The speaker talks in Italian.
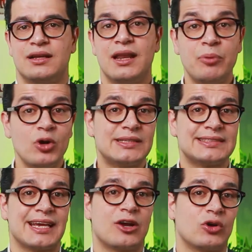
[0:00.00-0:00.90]
Le
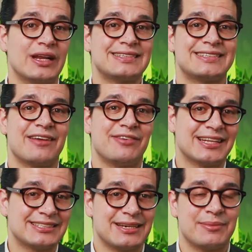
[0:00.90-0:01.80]
polizze connesse ai
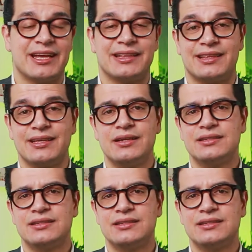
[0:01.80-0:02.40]
finanziamenti